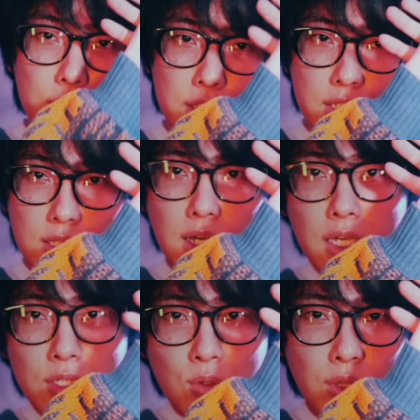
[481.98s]
いっ
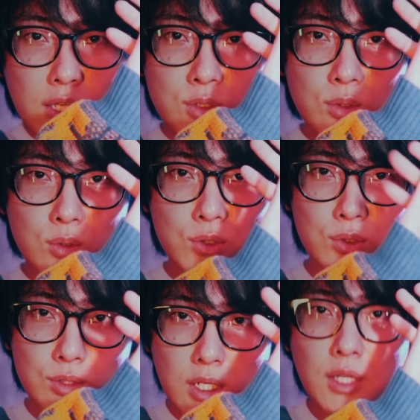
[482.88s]
かいの謎の
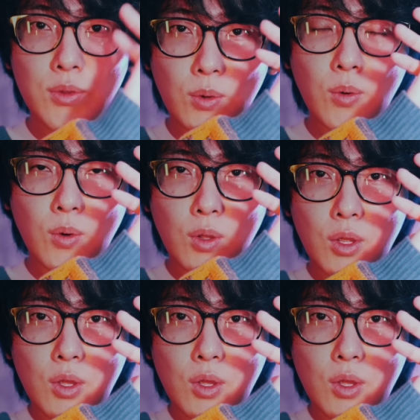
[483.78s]
空間と、